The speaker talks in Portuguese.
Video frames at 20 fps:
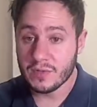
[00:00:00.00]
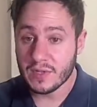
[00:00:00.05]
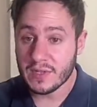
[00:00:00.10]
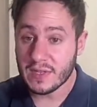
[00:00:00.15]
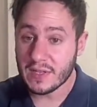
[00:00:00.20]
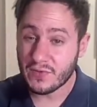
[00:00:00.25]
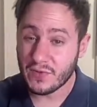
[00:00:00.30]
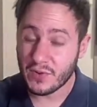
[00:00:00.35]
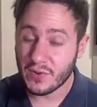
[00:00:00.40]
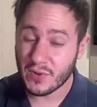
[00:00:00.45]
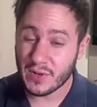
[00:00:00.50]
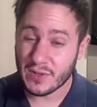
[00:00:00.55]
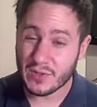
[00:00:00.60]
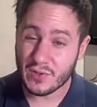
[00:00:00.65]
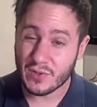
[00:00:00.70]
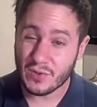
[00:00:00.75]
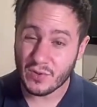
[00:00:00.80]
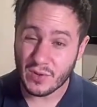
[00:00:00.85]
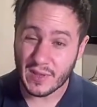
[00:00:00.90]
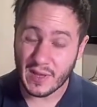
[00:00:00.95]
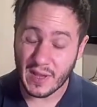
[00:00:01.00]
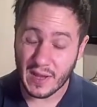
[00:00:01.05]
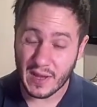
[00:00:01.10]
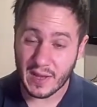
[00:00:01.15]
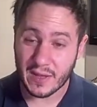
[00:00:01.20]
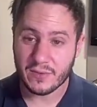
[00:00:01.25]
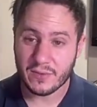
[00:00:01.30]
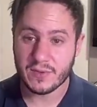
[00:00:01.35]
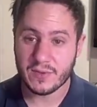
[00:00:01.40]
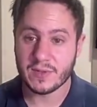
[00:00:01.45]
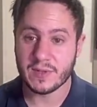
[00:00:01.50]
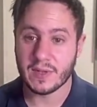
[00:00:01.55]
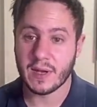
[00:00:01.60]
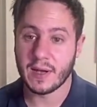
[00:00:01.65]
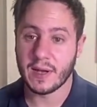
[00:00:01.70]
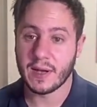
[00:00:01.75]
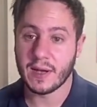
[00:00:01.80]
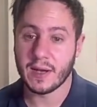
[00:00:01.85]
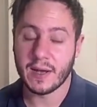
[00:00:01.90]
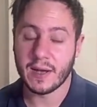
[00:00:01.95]
itens foram adicionados
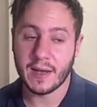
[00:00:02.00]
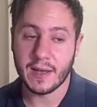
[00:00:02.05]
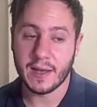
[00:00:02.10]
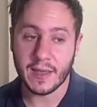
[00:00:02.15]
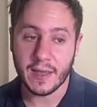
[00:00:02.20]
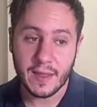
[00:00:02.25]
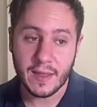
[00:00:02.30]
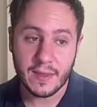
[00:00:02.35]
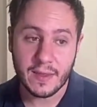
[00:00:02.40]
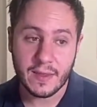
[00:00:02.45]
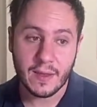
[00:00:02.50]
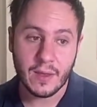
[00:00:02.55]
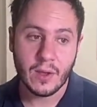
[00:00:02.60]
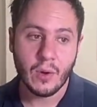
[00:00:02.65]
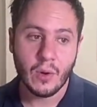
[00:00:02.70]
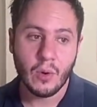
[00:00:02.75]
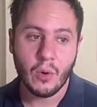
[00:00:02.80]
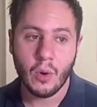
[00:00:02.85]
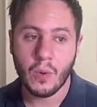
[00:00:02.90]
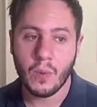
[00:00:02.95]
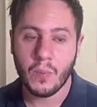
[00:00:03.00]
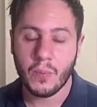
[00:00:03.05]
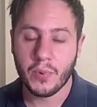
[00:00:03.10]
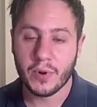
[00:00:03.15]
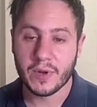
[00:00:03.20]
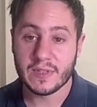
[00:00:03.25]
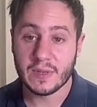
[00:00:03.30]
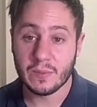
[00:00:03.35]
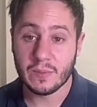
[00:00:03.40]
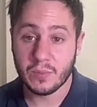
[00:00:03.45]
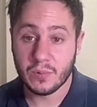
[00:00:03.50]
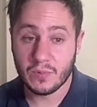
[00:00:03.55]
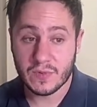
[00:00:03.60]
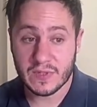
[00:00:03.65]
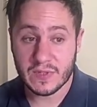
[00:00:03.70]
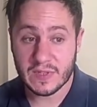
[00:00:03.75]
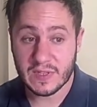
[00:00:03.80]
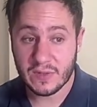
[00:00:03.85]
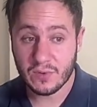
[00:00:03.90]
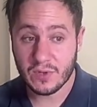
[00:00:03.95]
a, a ele, como por exemplo um
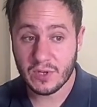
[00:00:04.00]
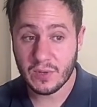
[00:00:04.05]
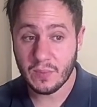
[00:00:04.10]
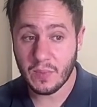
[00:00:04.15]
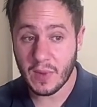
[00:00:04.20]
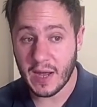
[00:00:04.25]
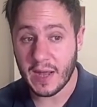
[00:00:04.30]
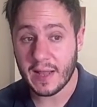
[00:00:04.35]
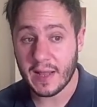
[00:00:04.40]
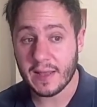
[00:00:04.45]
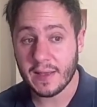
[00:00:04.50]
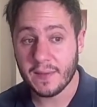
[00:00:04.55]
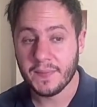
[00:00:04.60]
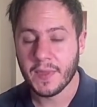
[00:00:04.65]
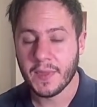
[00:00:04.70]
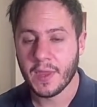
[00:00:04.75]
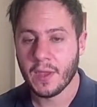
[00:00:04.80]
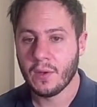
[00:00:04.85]
cinto de malha,